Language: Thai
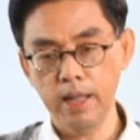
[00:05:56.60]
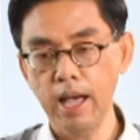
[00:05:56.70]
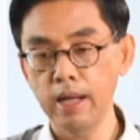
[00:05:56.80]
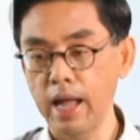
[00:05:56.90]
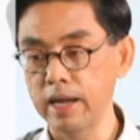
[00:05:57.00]

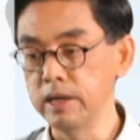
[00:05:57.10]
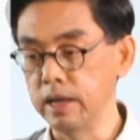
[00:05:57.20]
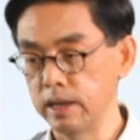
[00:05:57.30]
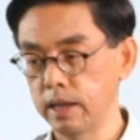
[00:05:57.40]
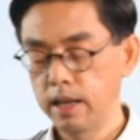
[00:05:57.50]
5.1 ล้าน
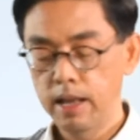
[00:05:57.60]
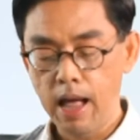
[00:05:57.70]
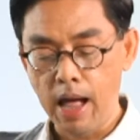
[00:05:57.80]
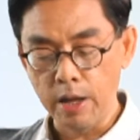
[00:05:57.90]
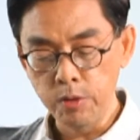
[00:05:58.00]

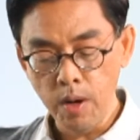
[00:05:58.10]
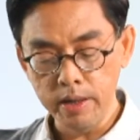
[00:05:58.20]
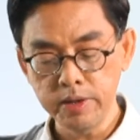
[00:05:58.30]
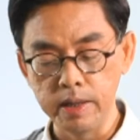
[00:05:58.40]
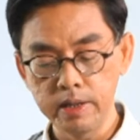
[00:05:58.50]
หารด้วย
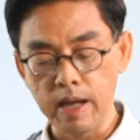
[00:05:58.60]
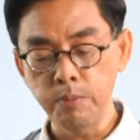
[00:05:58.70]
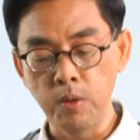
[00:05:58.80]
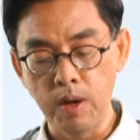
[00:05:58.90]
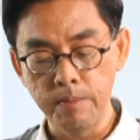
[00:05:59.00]
สินทรัพ
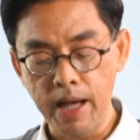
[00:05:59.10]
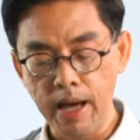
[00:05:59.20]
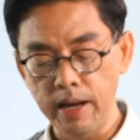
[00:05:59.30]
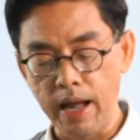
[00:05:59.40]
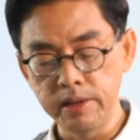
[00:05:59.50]
ย์รวม
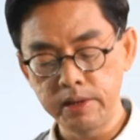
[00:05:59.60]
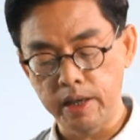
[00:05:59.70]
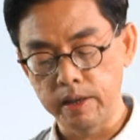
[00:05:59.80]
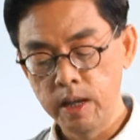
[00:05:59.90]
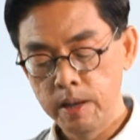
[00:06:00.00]
5.7 ล้าน
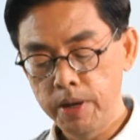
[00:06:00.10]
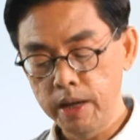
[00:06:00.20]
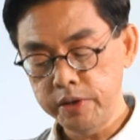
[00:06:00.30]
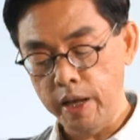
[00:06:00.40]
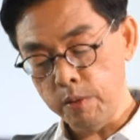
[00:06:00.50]
เพื่อ
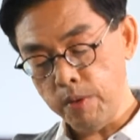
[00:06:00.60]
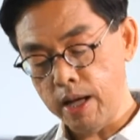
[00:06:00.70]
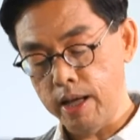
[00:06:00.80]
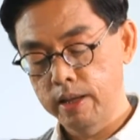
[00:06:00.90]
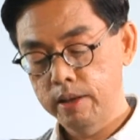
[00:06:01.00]
เช็ค
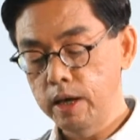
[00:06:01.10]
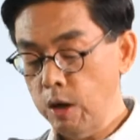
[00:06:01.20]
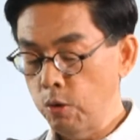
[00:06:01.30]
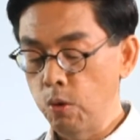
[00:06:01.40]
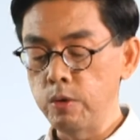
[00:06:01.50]
ว่าคือ
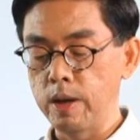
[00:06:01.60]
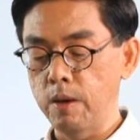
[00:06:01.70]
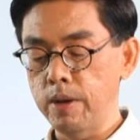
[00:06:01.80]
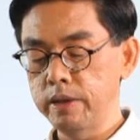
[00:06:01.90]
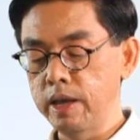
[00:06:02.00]
เรารู้อยู่แล้
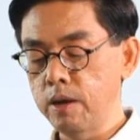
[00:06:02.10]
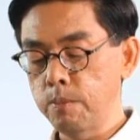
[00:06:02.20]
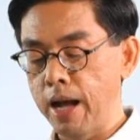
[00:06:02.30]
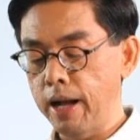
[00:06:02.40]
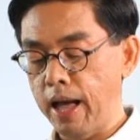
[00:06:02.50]
วว่ายิ่ง
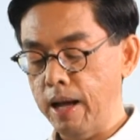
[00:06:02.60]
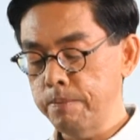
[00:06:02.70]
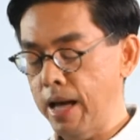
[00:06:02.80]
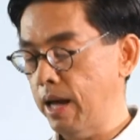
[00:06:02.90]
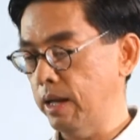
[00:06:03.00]
มั่งคั่ง
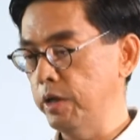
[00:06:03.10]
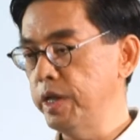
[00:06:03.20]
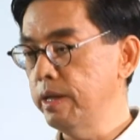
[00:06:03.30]
มากเนี่ยยิ่ง